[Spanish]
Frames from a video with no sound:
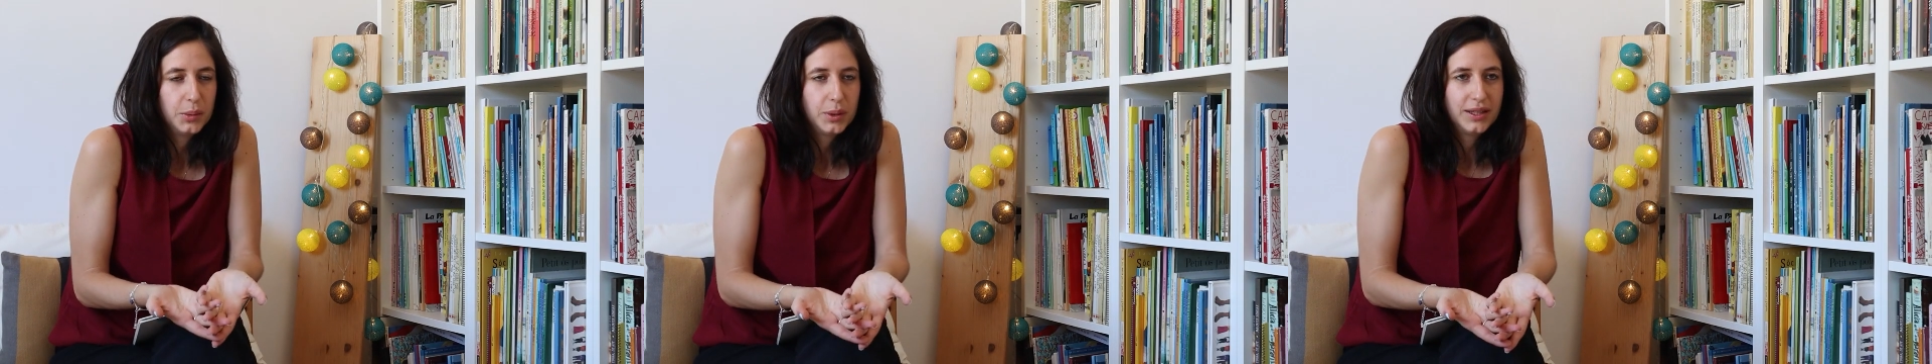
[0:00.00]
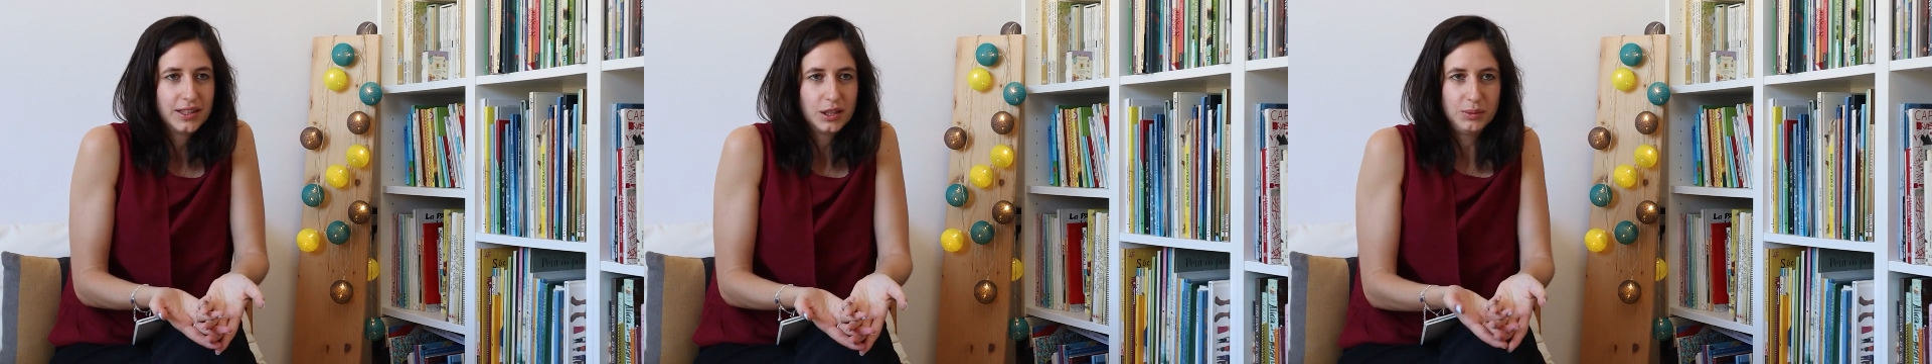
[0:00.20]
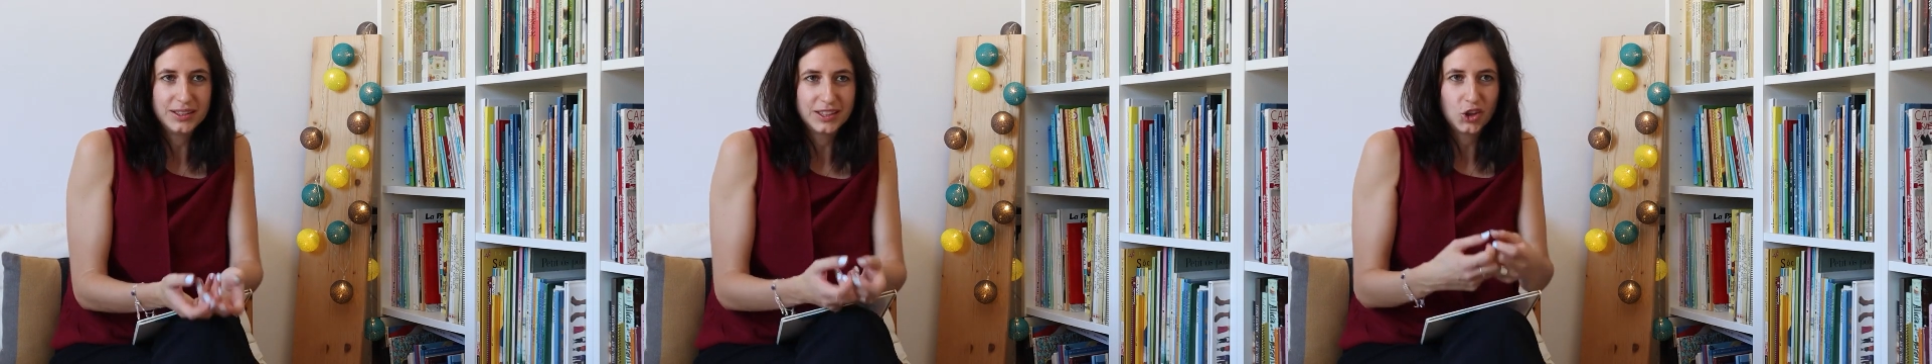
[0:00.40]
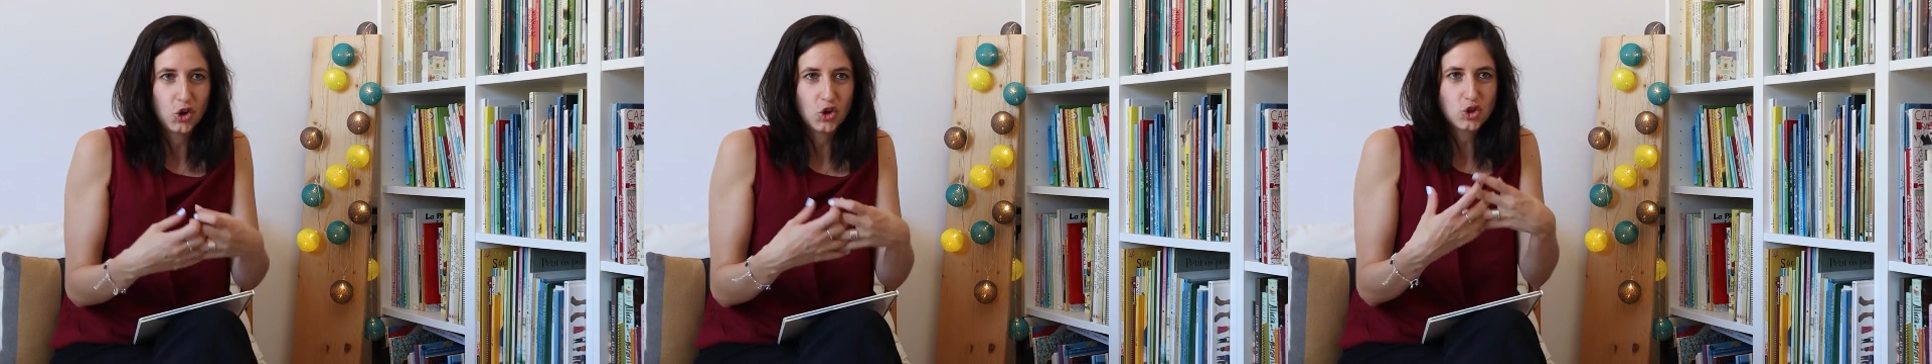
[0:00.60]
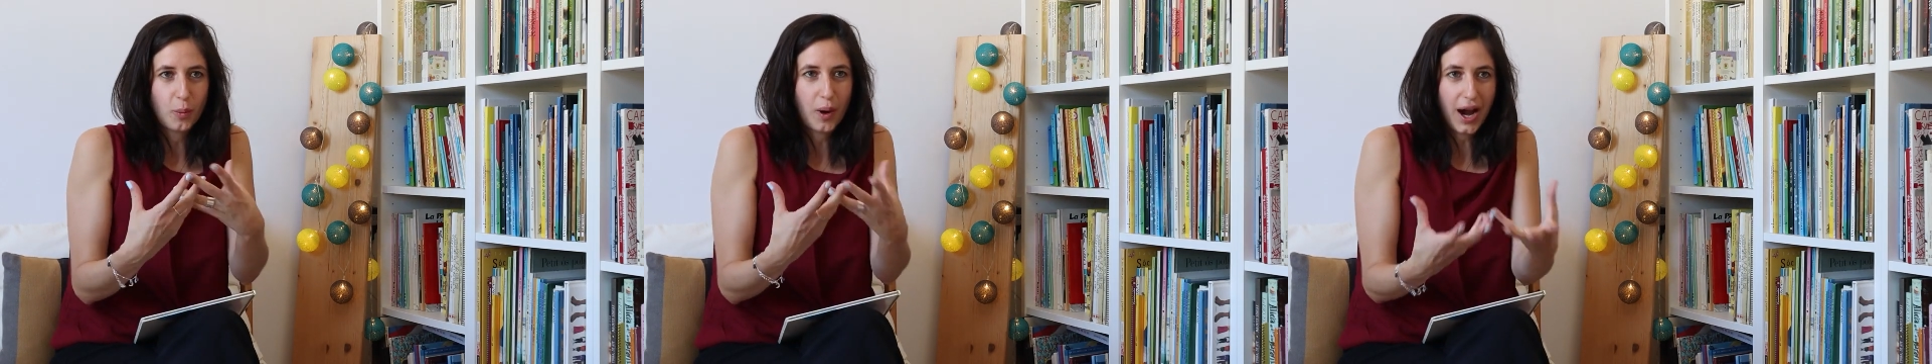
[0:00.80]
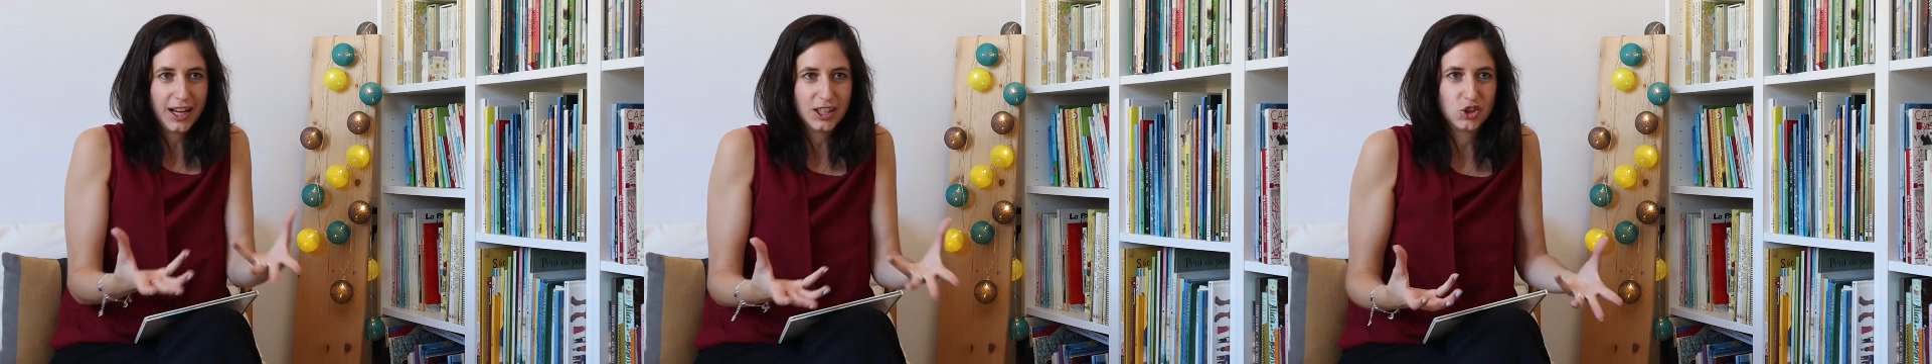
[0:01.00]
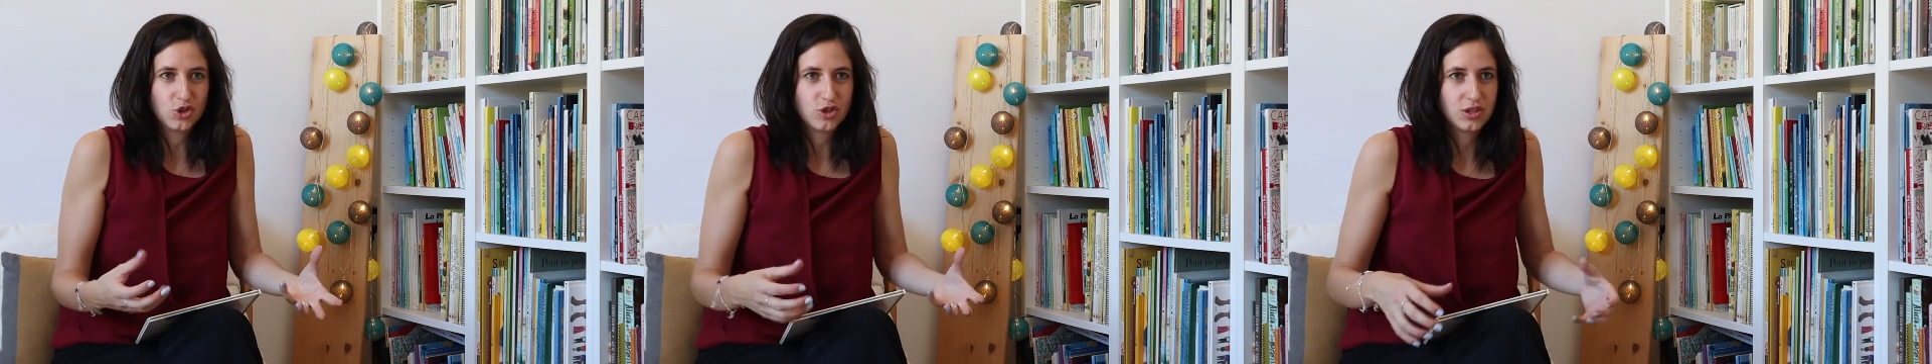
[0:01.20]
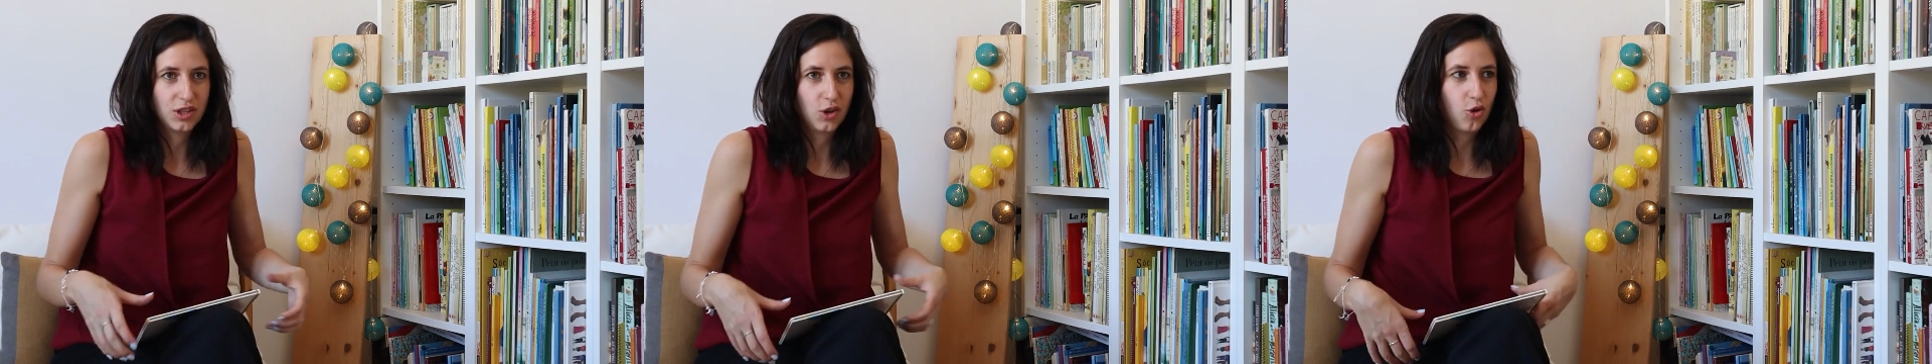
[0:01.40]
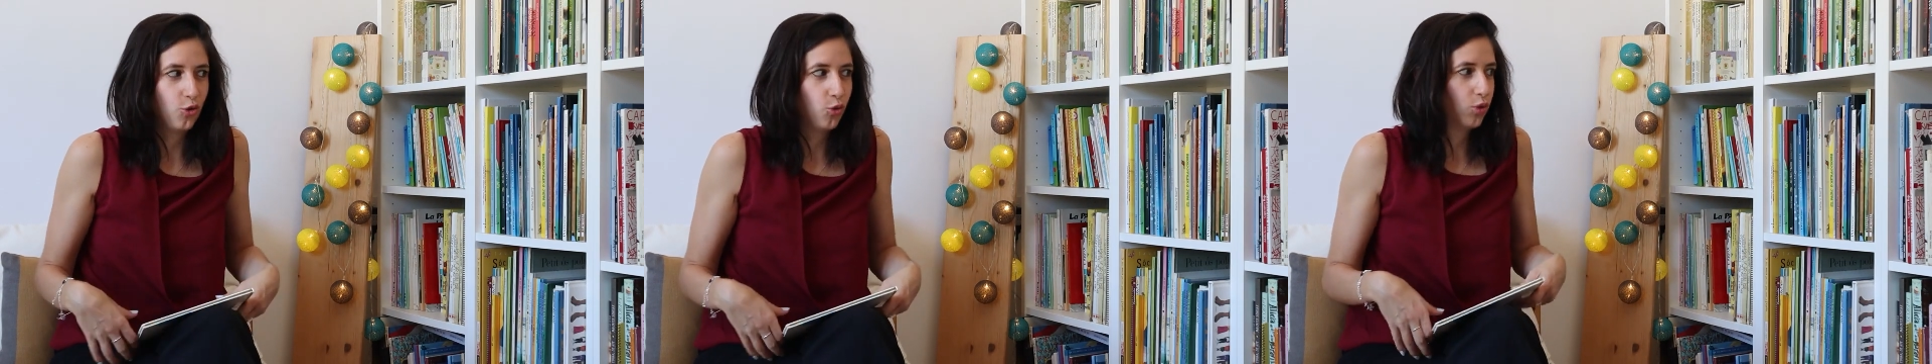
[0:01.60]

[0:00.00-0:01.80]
evidentemente, con los objetos y con